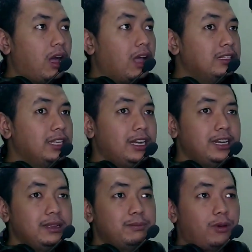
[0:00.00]
Anjir
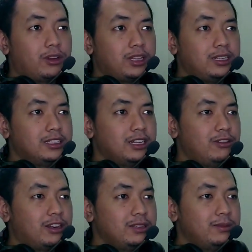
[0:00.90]
ini portalnya
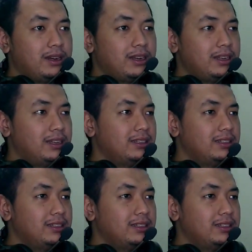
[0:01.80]
keluar di mana dah?